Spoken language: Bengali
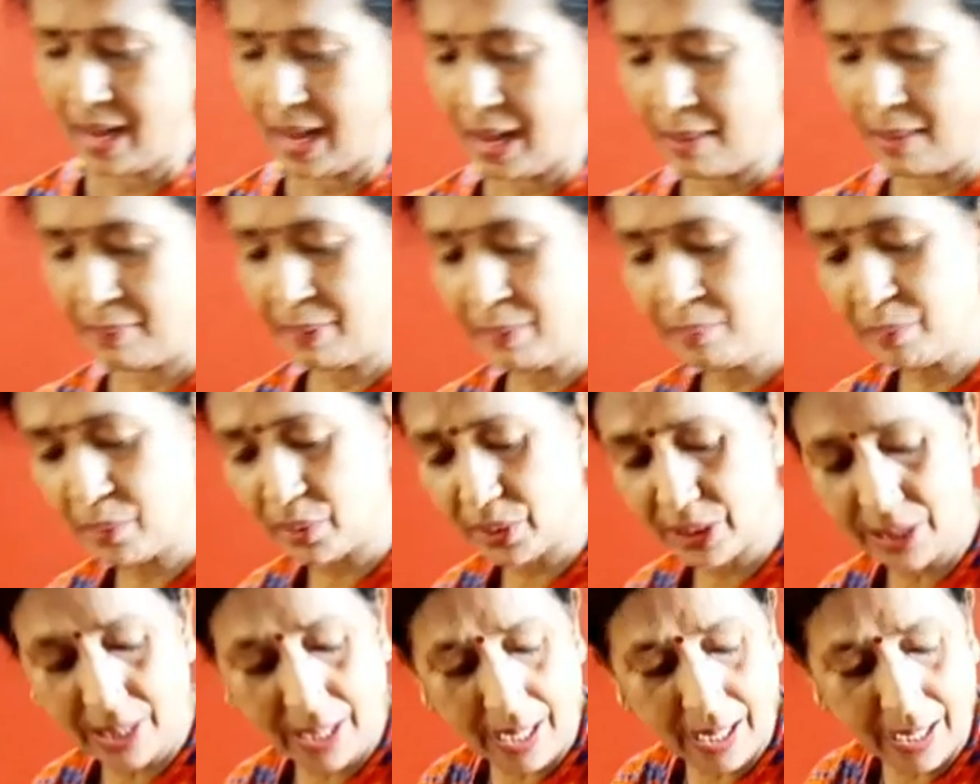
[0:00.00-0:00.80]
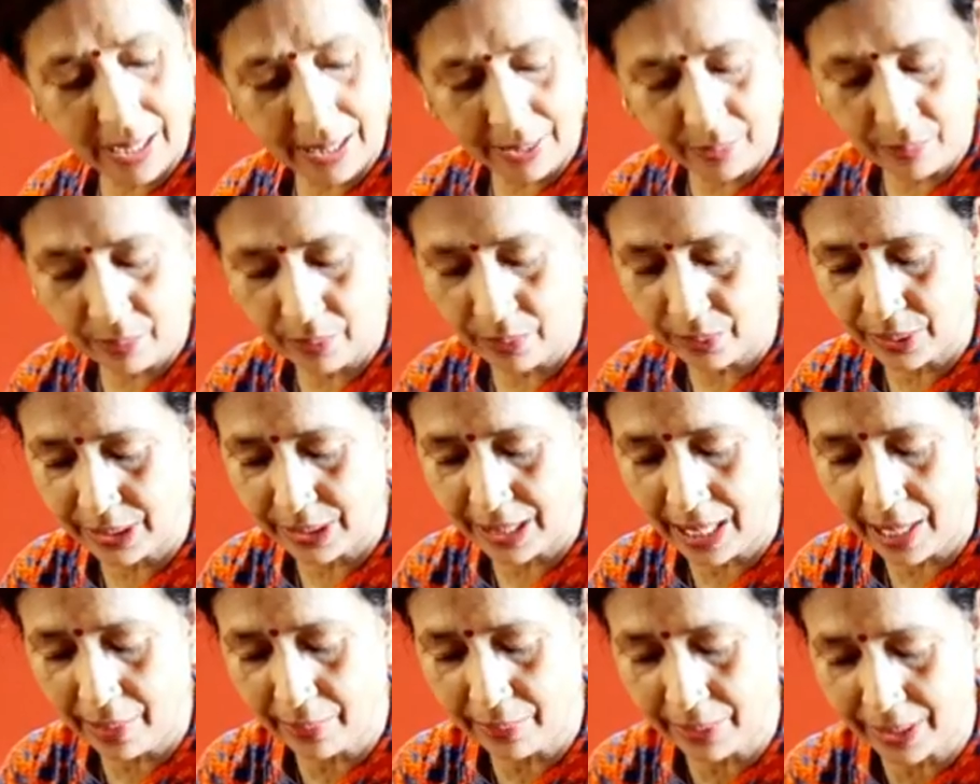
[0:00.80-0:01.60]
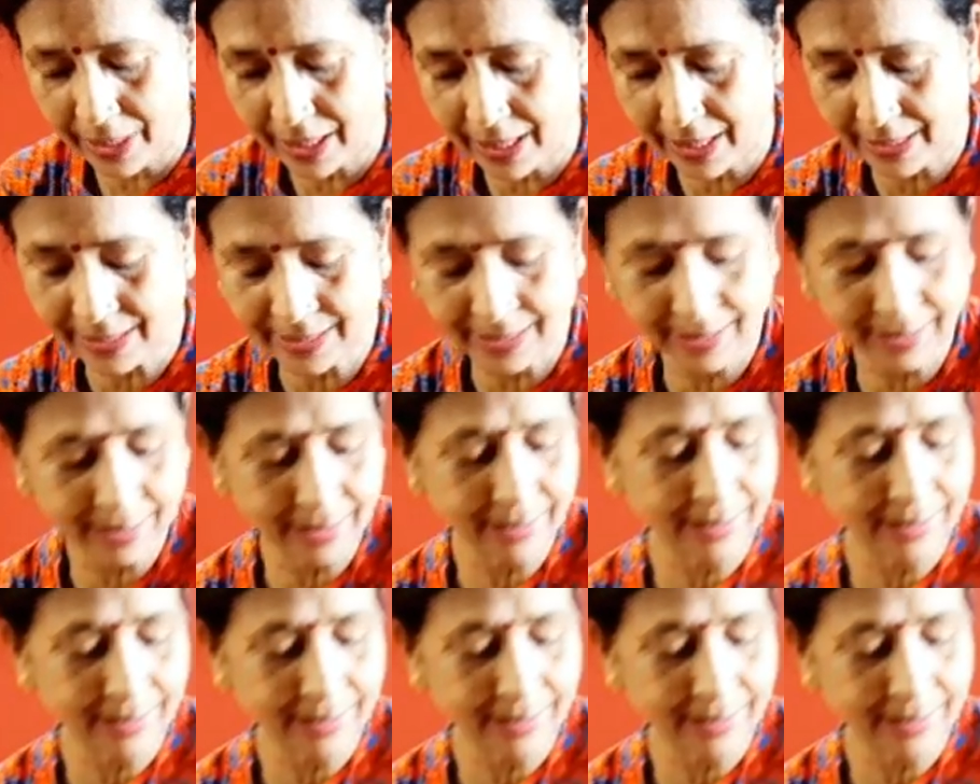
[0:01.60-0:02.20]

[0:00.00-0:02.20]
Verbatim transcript: আমার মশলা এগুলো দেয়া হয়ে গেছে